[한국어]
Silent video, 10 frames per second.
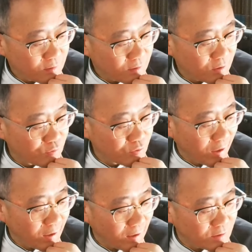그러니까
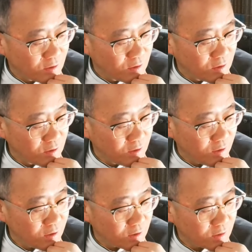유다의
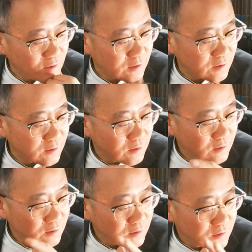아들이
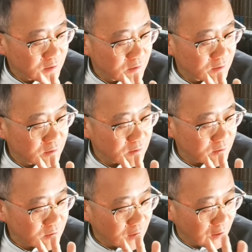그
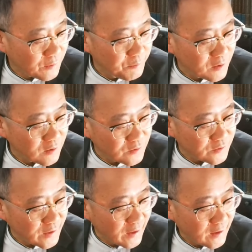
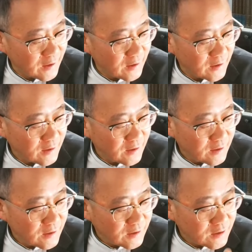5명이었는데
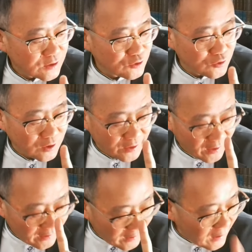그 중에
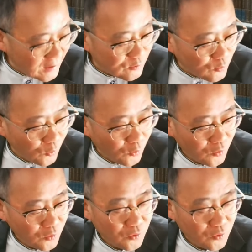세라가 있고,